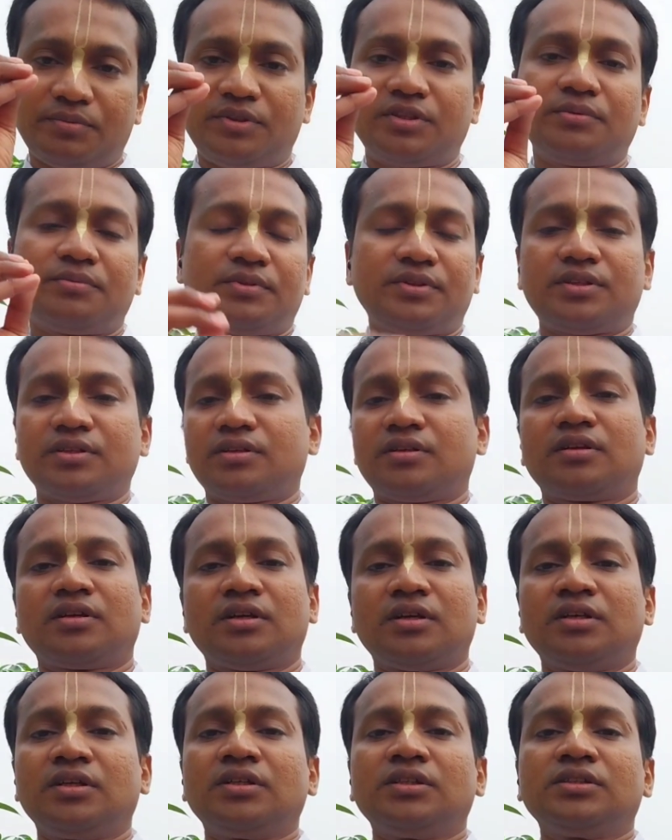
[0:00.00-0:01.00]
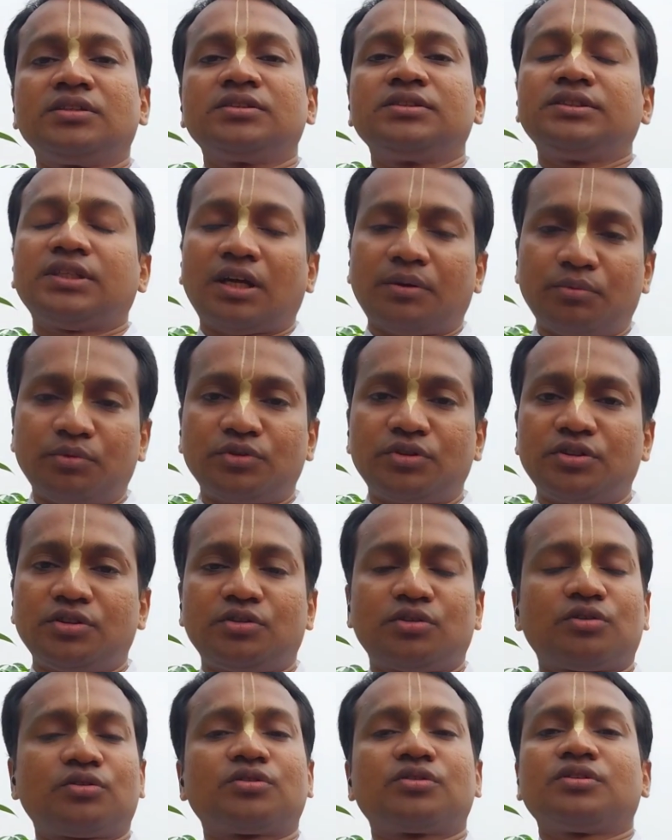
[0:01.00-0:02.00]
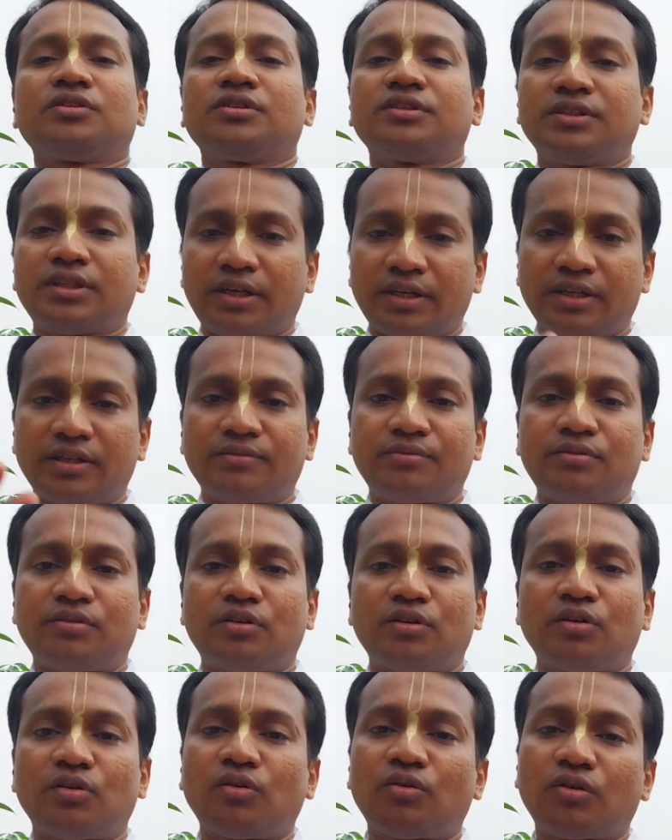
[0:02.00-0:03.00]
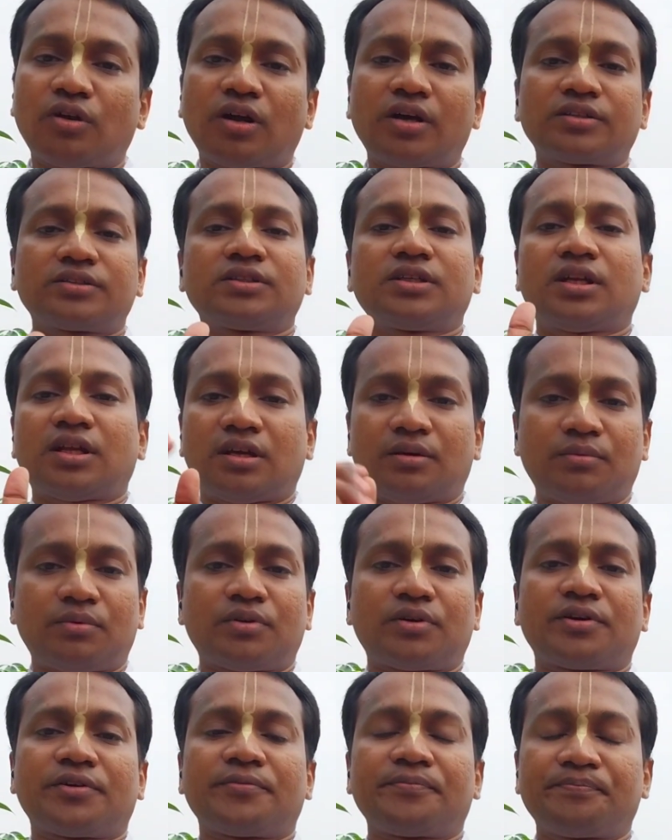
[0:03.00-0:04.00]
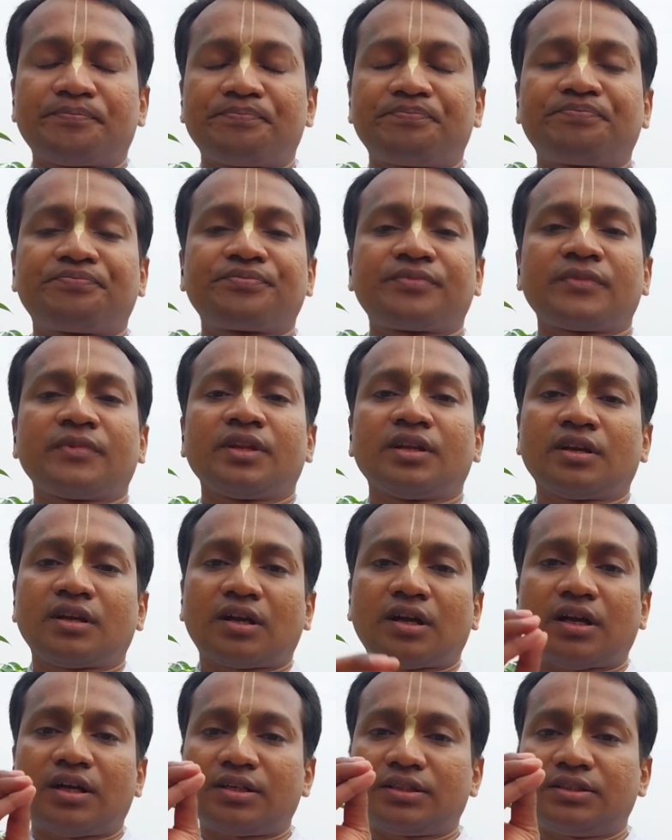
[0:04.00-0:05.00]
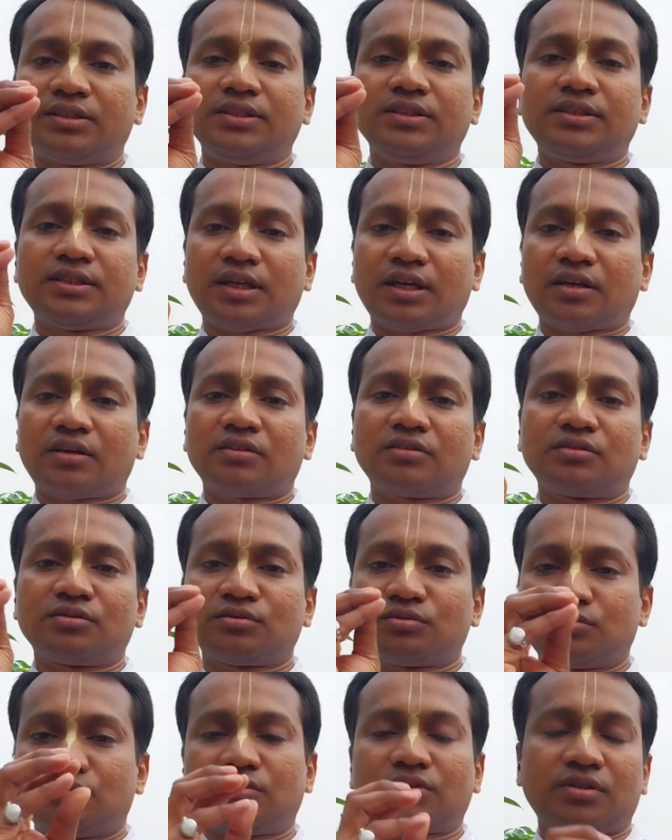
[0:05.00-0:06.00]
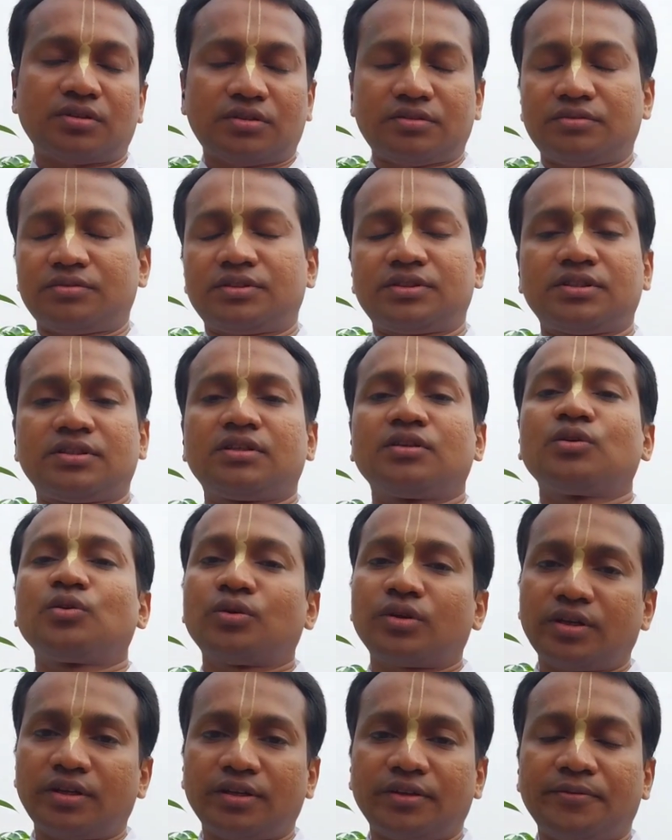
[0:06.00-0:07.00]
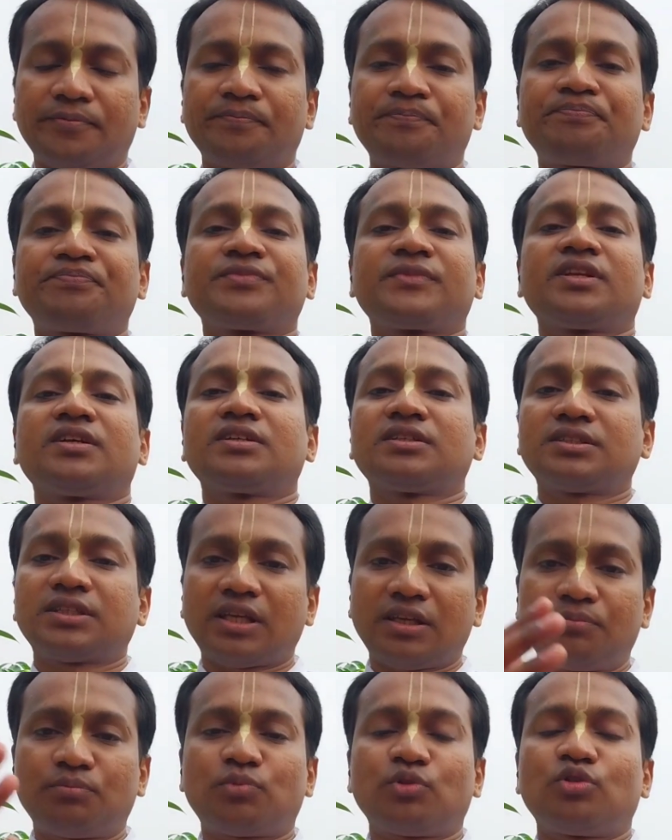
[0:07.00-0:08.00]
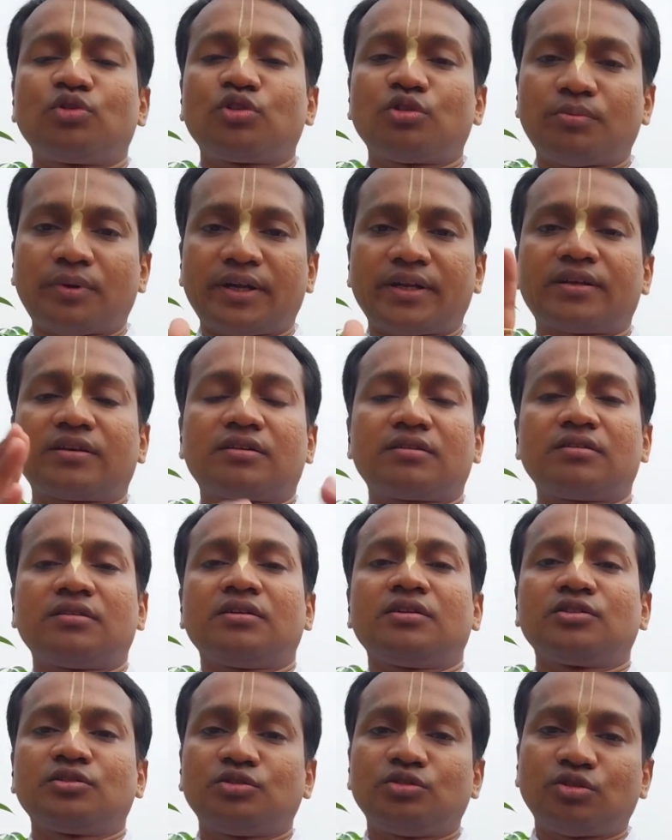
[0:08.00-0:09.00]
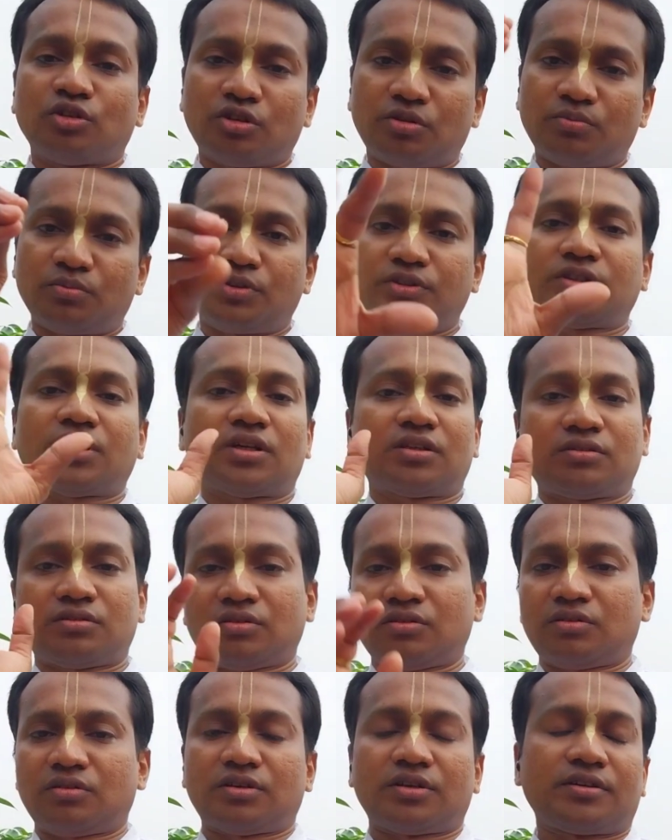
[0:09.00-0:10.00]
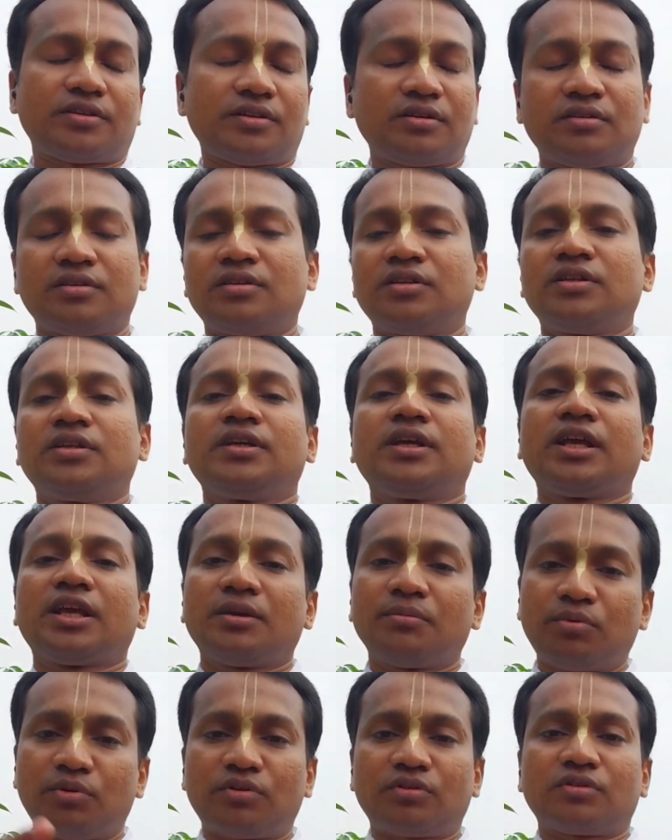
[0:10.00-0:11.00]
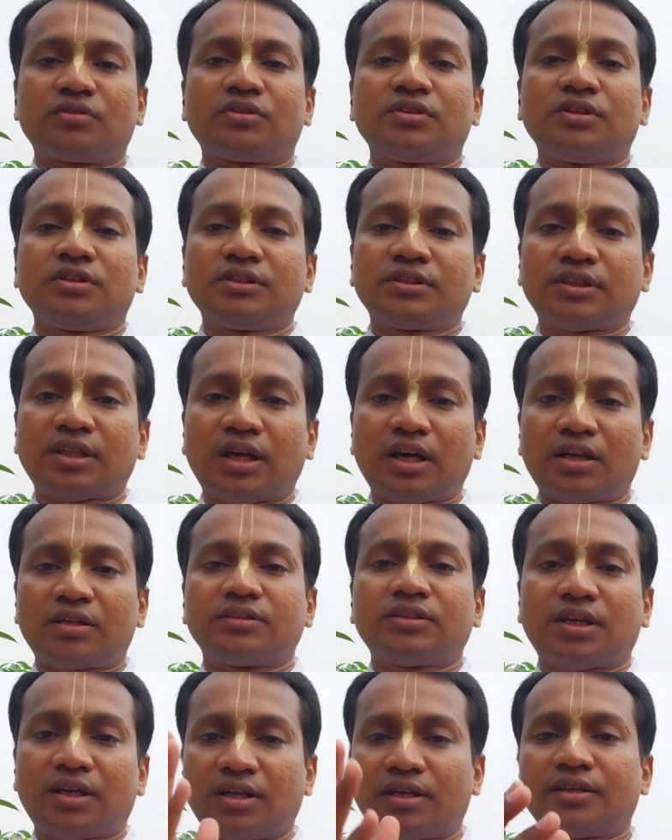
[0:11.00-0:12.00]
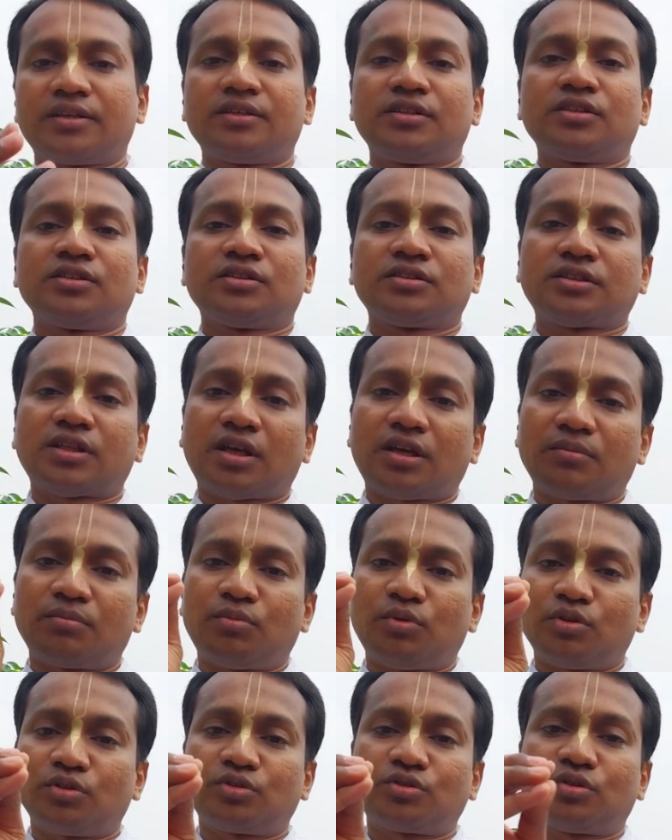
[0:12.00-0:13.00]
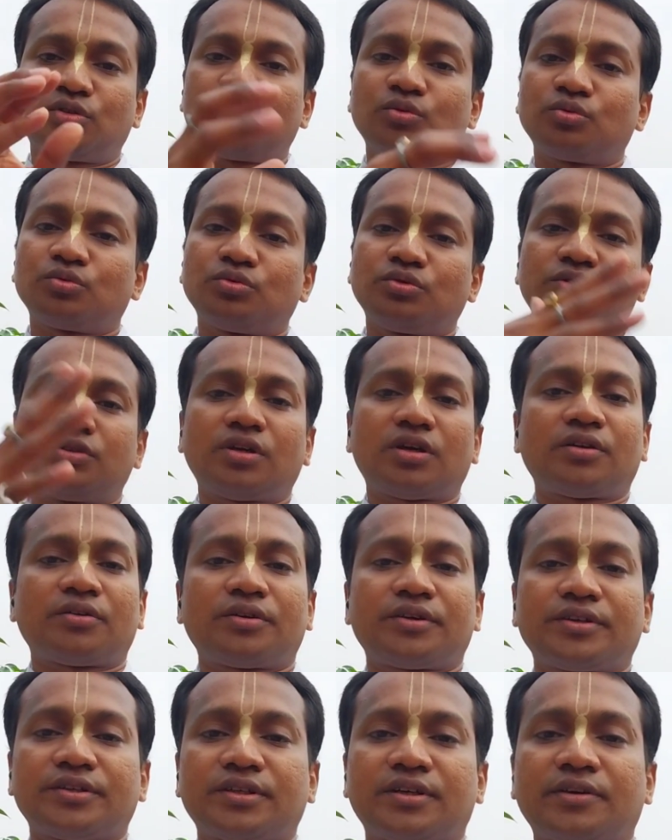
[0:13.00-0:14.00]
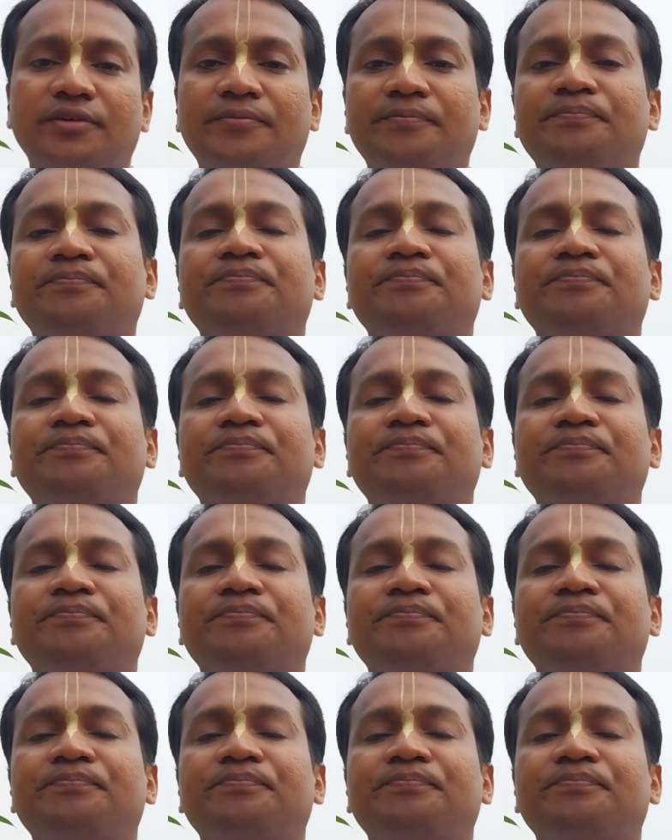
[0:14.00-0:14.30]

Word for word: পৃথিবীতে যাবতীয় দানের ফল লাভ হয় কার্তিক উত্থান একাদশী করলে সেই পুণ্যবানের জন্মই সার্থক এবং তার দ্বারাই বংশ পবিত্র হয়